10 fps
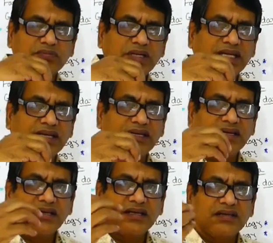মানে
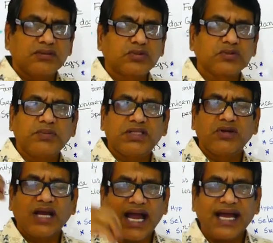শুধুমাত্র
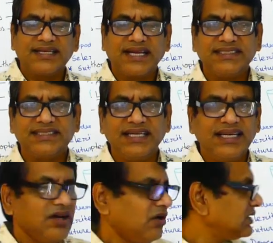ঘাস খাচ্ছে
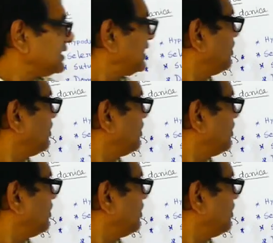অর্থাৎ